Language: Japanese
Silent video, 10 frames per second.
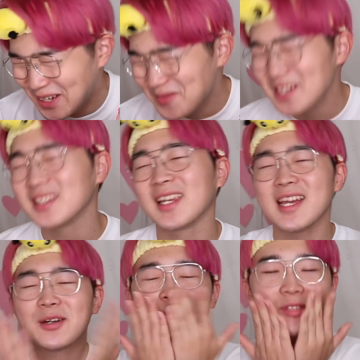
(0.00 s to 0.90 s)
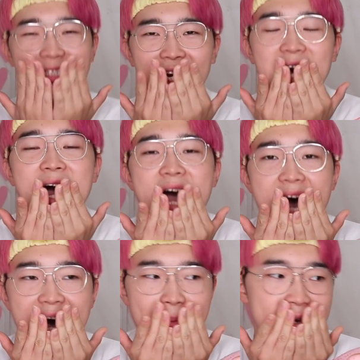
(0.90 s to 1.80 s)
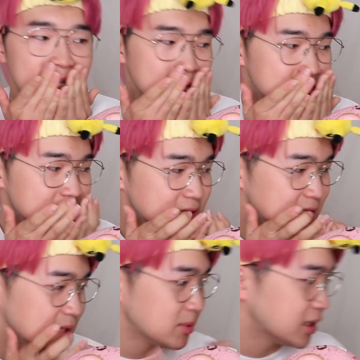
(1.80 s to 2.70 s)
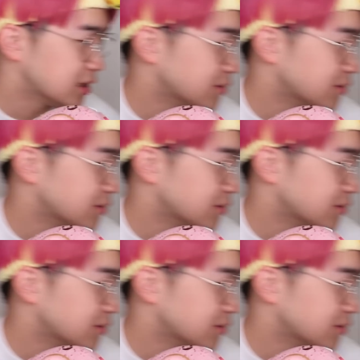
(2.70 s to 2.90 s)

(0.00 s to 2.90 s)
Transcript: 待って、結構口が甘いかもしれない。待って。